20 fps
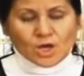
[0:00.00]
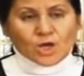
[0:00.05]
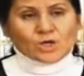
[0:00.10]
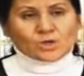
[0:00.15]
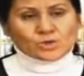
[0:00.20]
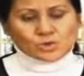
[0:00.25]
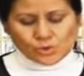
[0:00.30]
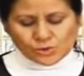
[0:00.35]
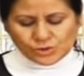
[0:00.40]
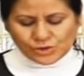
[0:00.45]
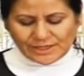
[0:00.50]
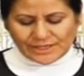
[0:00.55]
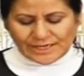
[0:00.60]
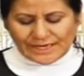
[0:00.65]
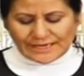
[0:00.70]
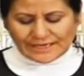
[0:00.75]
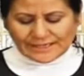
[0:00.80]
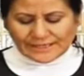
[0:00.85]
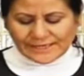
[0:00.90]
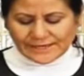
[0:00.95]
Çocuk
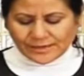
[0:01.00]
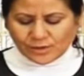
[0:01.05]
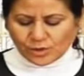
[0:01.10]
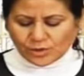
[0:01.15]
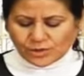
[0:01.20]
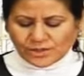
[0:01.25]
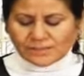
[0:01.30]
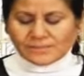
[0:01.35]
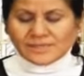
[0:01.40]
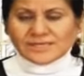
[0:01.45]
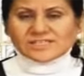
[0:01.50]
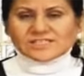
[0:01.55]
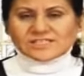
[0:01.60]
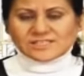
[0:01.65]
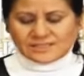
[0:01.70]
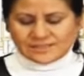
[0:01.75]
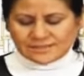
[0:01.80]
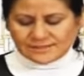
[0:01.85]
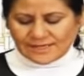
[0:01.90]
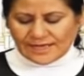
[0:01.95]
gelinleri önlemek
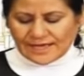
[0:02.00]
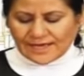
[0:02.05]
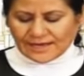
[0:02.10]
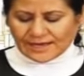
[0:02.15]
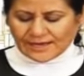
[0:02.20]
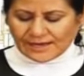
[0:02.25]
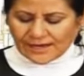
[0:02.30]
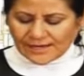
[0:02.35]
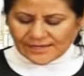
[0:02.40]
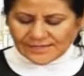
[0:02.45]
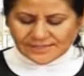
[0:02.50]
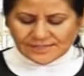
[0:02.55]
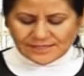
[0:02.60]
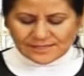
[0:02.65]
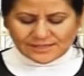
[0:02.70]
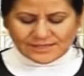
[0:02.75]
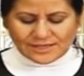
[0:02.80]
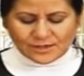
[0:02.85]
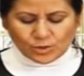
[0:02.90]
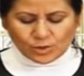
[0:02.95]
için
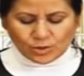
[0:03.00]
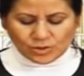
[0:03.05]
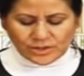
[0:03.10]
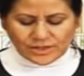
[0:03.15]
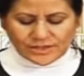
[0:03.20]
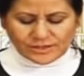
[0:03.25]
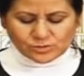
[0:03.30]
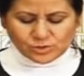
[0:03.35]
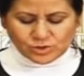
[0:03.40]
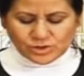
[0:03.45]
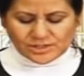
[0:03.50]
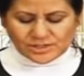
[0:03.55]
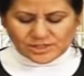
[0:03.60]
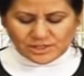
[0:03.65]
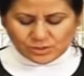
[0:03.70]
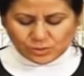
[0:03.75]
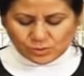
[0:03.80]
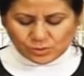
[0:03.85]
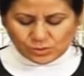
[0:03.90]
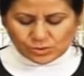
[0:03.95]
Kayseri'de yollara
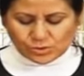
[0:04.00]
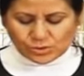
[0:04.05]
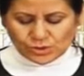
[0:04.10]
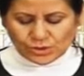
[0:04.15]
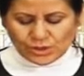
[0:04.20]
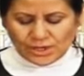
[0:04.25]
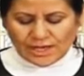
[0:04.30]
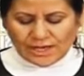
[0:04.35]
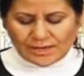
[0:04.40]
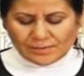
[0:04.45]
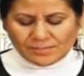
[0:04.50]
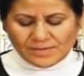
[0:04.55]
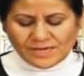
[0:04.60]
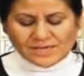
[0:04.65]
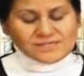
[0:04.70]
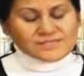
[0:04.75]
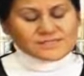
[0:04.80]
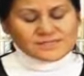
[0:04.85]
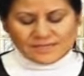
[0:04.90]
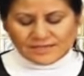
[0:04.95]
düşecek gücü
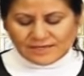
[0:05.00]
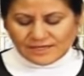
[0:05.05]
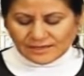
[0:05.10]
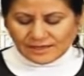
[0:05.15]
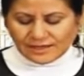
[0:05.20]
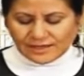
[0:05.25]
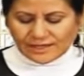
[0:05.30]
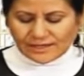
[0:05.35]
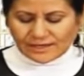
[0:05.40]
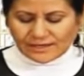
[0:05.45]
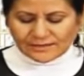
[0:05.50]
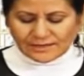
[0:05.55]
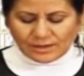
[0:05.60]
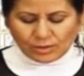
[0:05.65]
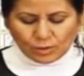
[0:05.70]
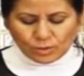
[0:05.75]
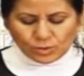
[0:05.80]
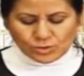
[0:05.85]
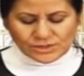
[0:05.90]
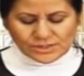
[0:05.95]
meclisi iki
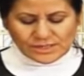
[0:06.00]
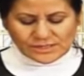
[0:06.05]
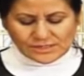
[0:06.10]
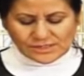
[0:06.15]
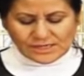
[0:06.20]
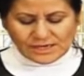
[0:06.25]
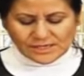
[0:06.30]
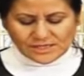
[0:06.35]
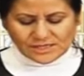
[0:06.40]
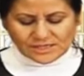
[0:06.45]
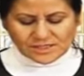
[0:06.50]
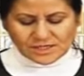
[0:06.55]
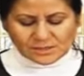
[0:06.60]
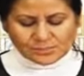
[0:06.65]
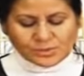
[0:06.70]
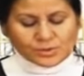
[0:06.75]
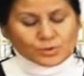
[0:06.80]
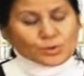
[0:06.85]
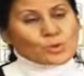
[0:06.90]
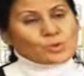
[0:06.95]
dakikada olsa
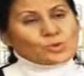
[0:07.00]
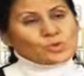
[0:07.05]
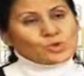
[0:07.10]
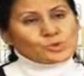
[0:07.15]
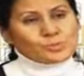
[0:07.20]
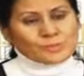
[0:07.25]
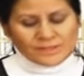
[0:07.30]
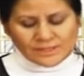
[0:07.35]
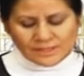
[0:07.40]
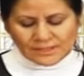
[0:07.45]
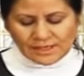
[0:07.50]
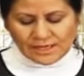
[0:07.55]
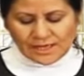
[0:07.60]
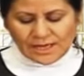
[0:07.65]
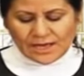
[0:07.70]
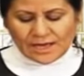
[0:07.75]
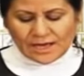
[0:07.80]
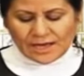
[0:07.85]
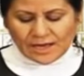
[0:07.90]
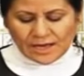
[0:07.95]
sarsacak bir konuşmayı
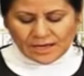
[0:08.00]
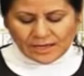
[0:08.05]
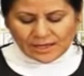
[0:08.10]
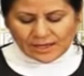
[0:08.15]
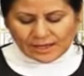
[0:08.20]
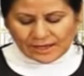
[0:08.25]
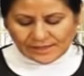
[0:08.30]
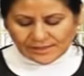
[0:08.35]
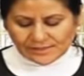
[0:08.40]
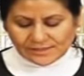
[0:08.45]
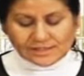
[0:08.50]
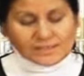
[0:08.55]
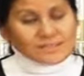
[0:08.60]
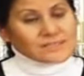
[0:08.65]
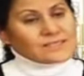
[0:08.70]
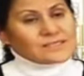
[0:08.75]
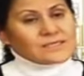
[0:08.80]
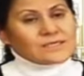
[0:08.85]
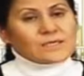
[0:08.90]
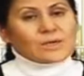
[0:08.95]

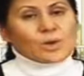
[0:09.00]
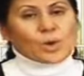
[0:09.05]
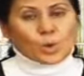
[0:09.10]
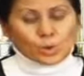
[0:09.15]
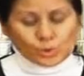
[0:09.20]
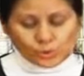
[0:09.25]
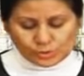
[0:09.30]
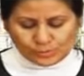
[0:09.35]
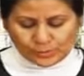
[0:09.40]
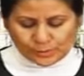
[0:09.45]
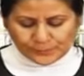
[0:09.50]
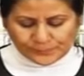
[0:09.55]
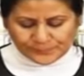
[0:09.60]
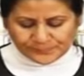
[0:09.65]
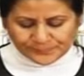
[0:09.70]
hazırlığı oldu mu?